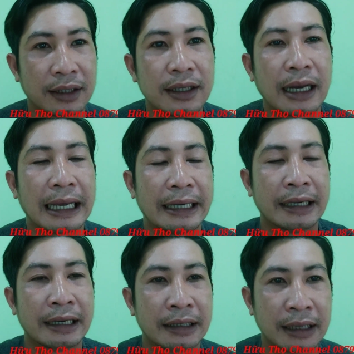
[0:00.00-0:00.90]
thứ hai
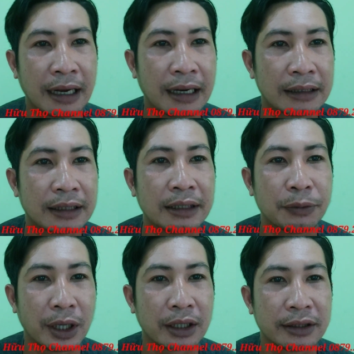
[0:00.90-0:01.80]
à, tới
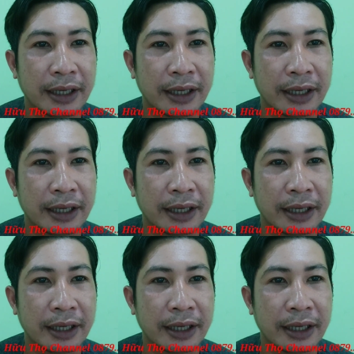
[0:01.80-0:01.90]
chủ nhật